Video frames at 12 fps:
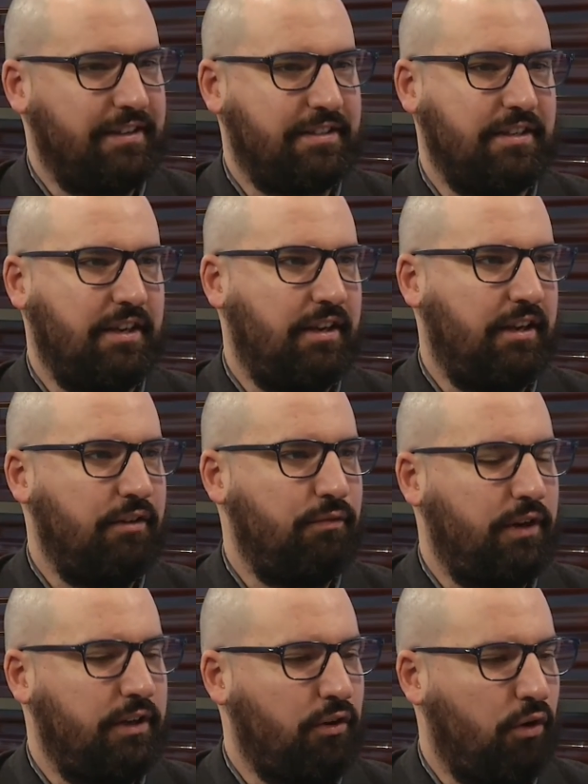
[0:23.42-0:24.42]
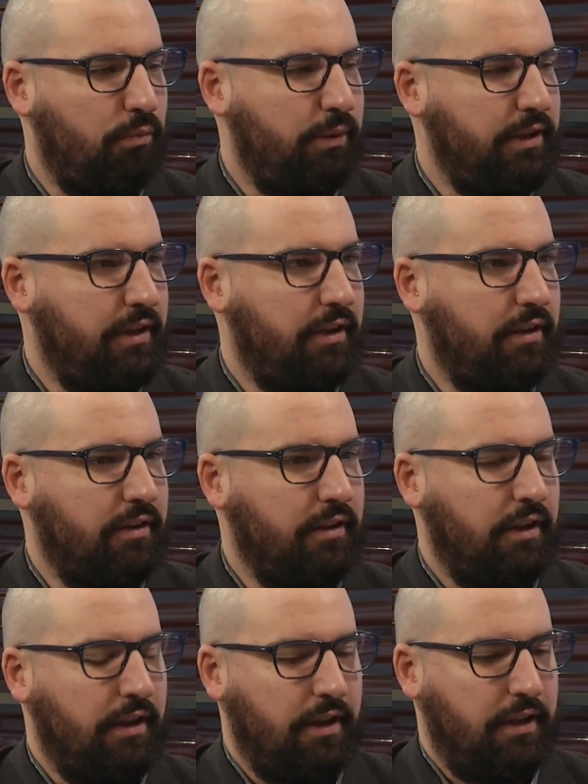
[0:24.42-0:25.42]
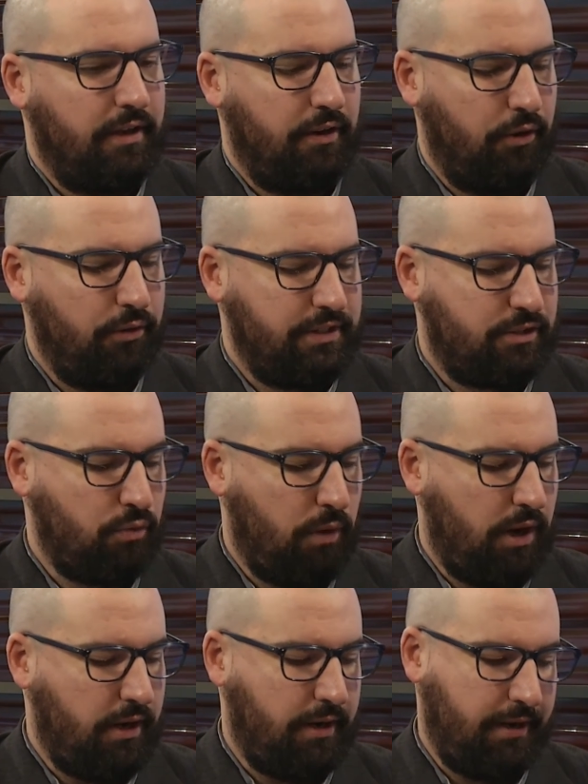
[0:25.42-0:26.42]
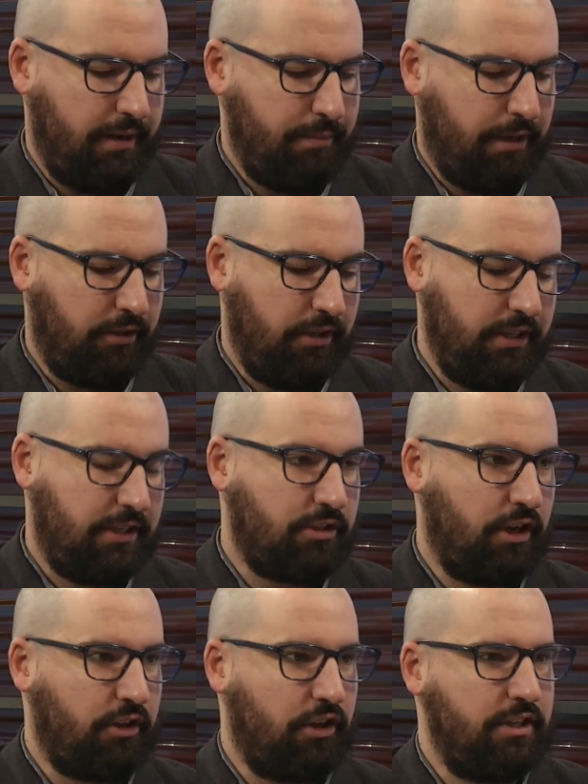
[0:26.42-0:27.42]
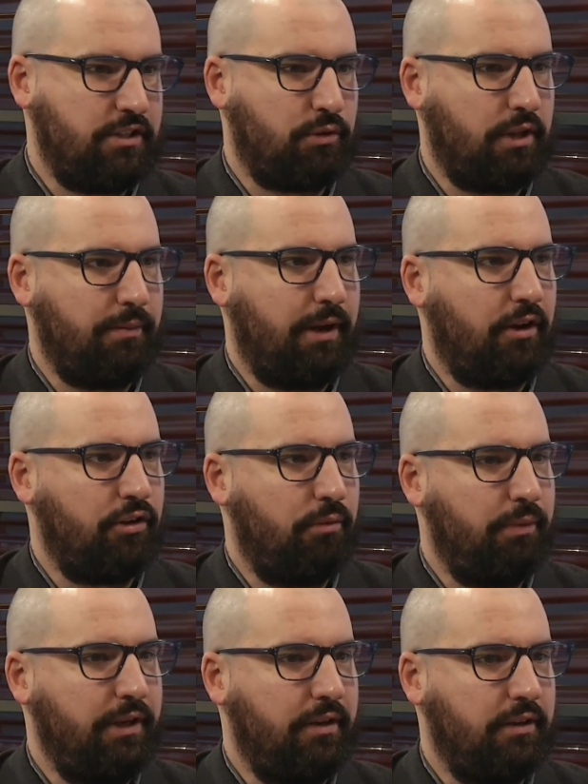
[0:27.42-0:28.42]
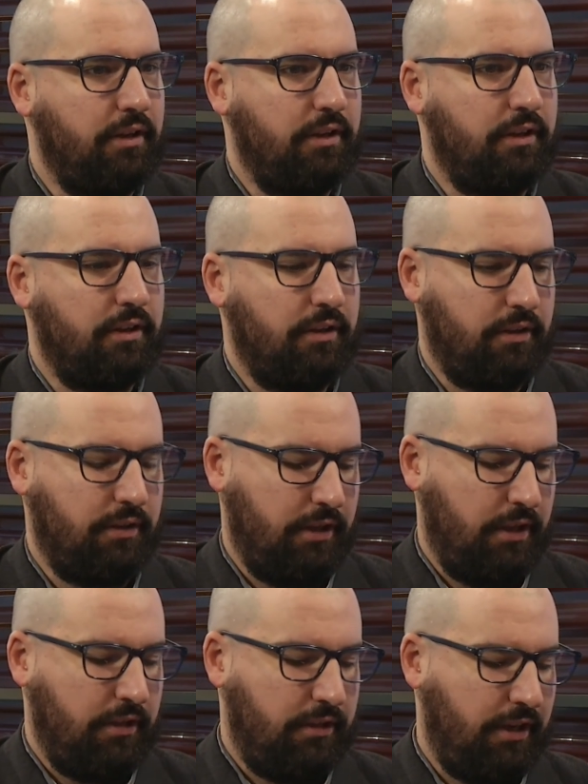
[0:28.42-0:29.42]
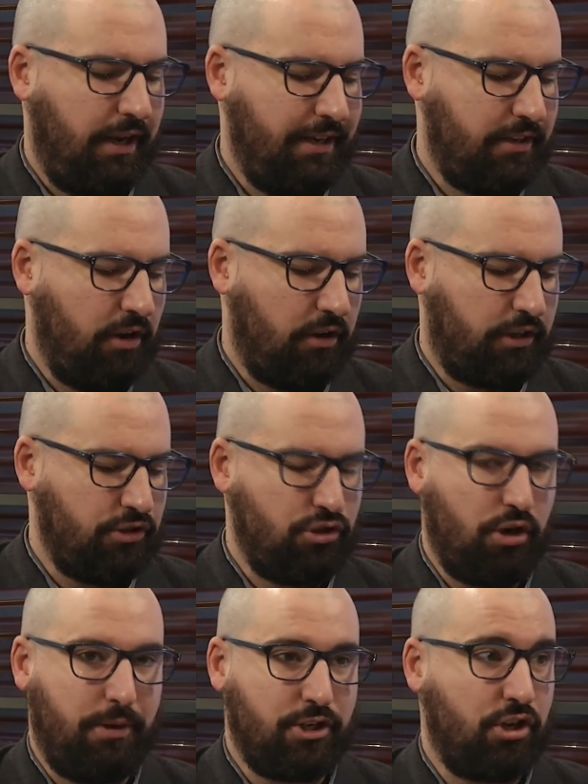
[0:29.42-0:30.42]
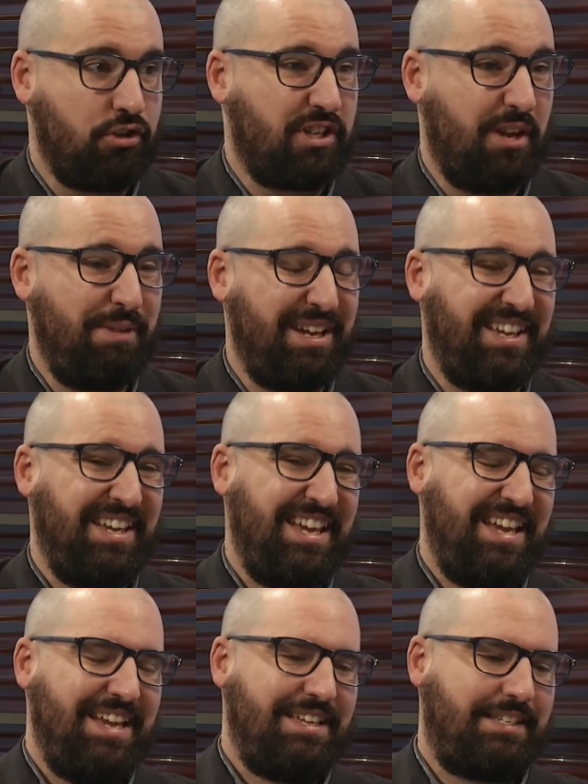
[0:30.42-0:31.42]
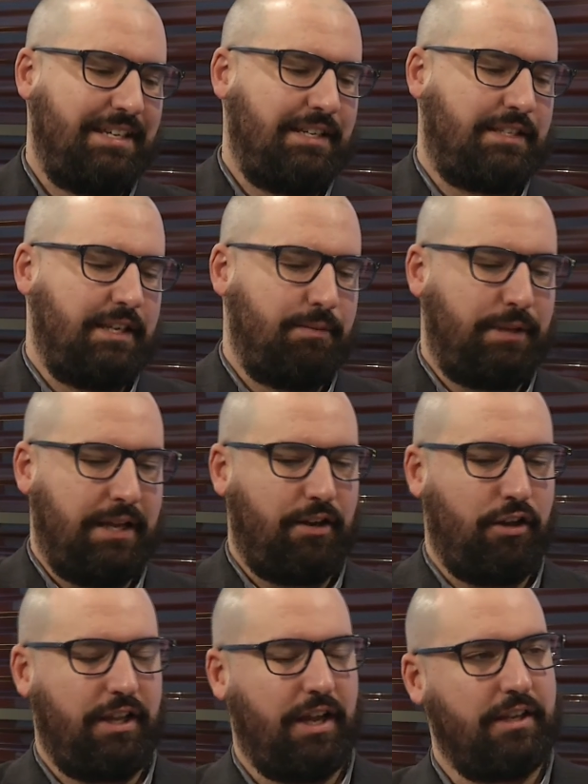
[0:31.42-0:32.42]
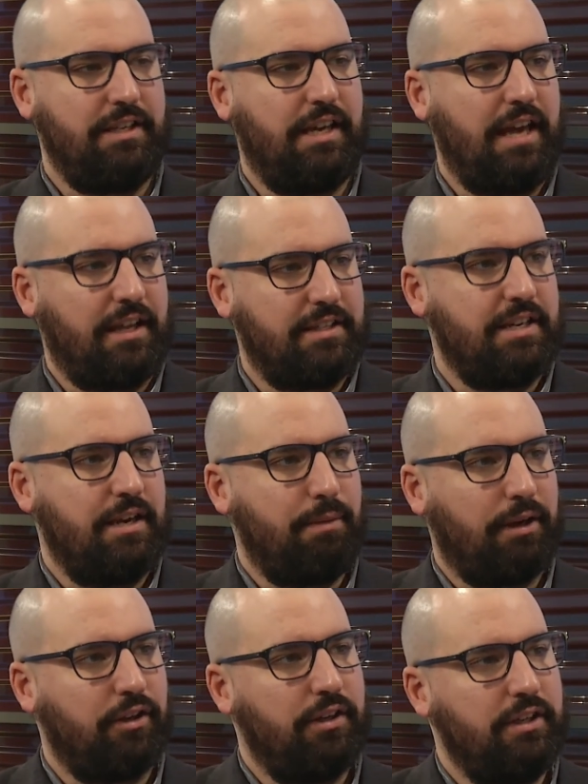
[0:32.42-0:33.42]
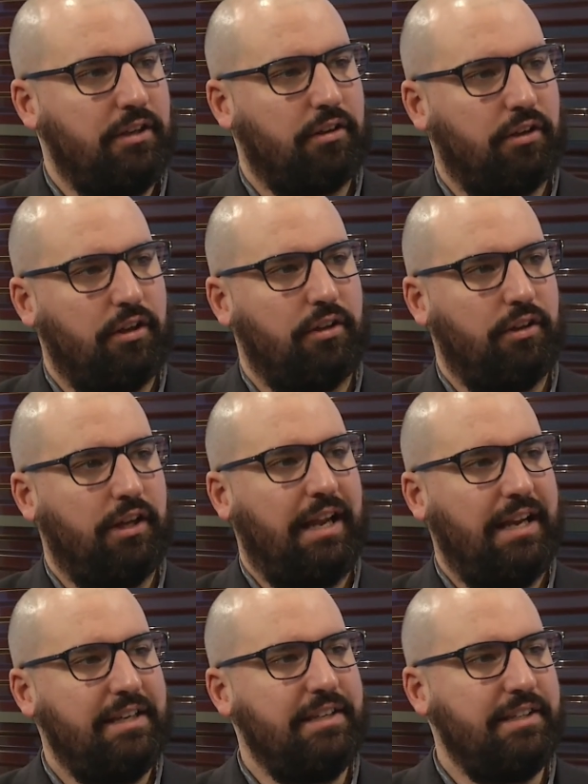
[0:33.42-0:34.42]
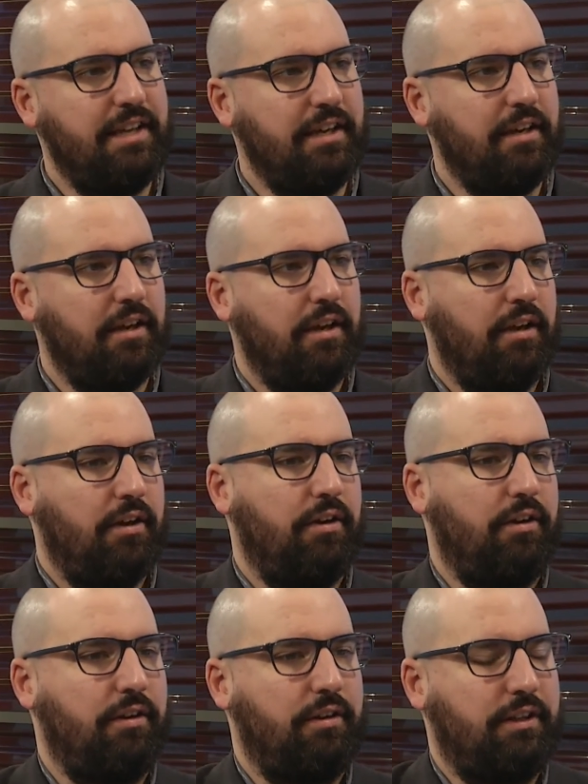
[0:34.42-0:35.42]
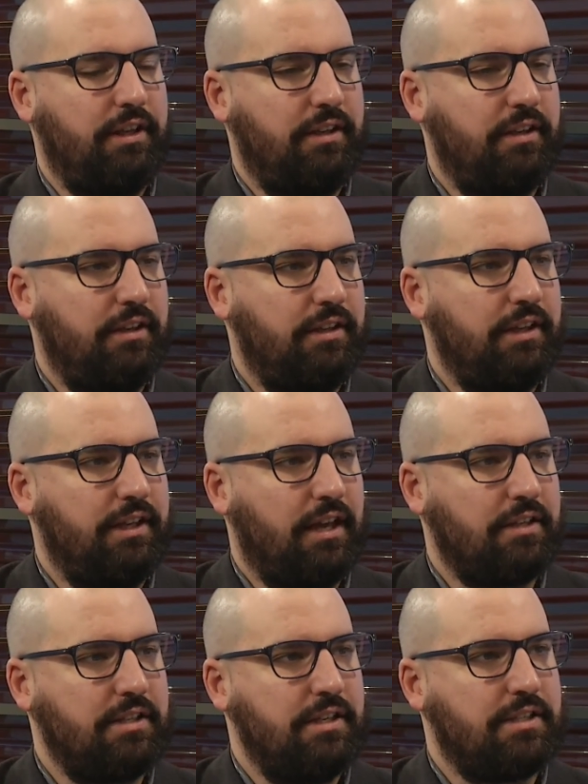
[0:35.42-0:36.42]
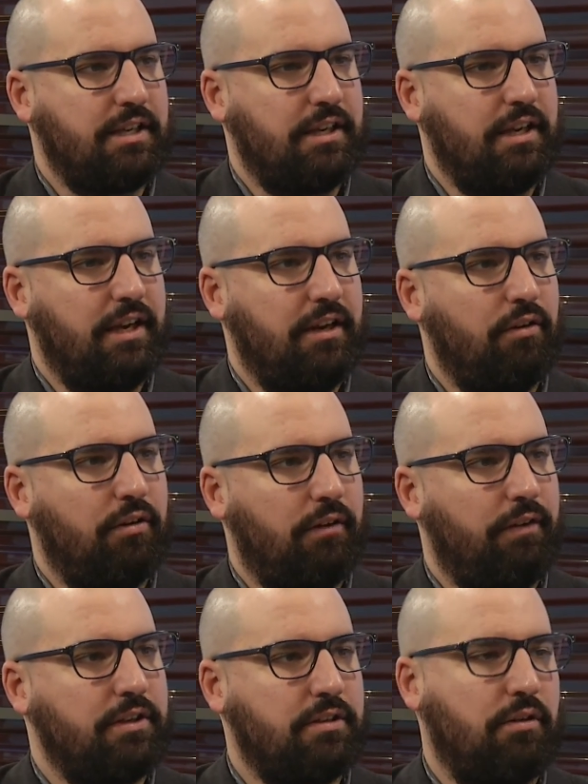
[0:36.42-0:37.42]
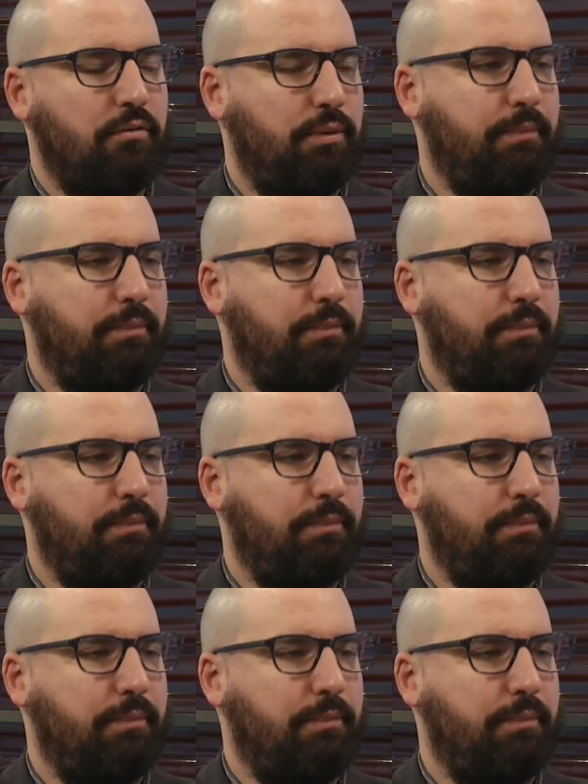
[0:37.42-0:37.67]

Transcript: c'est la, nouvelle est tombée lundi soir. Marc Denis qui sera intronisé au Temple de la Renommée de de la Ligue de hockey junior majeur du Québec. C'est peut-être le dernier gardien, Marc Denis, de, la lignée mm. euh, des, gardiens des Saguenayens. on n'avait pas